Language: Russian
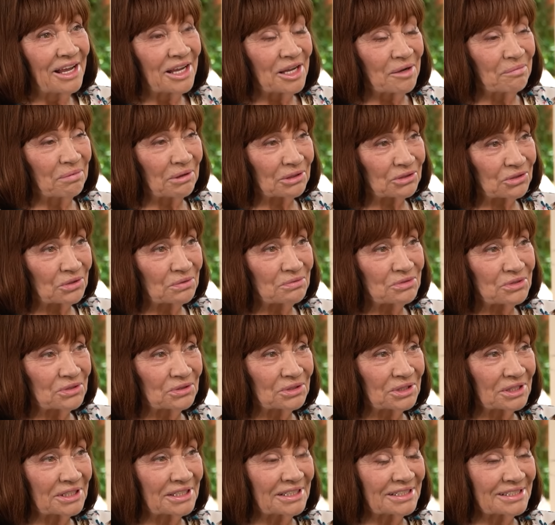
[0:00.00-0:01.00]
И потом
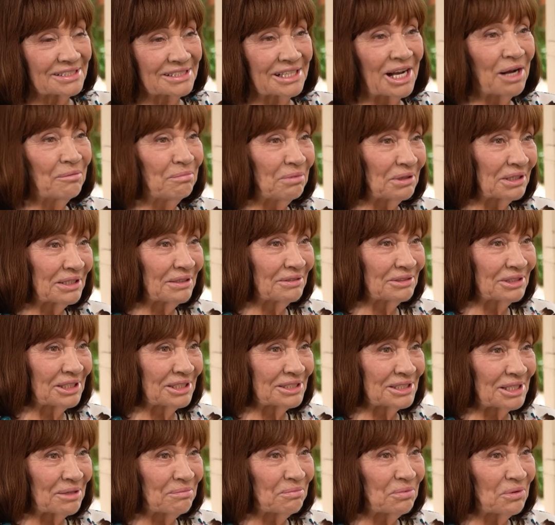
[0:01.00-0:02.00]
все-таки запах. Вот
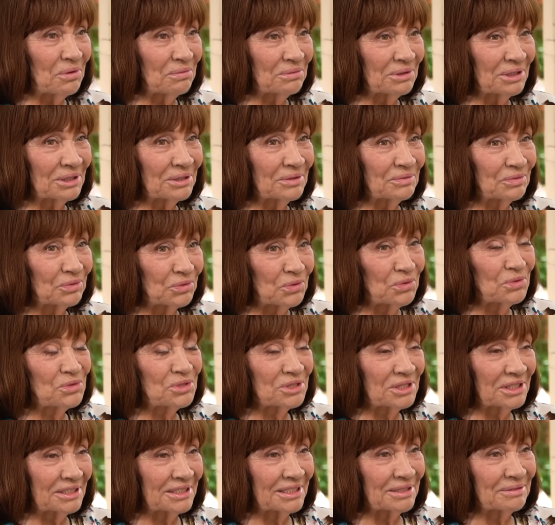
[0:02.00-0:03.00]
я запомнил
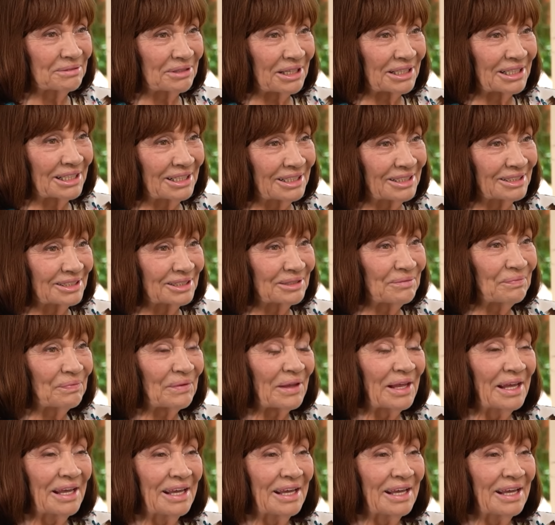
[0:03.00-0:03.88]
вкус этой котлеты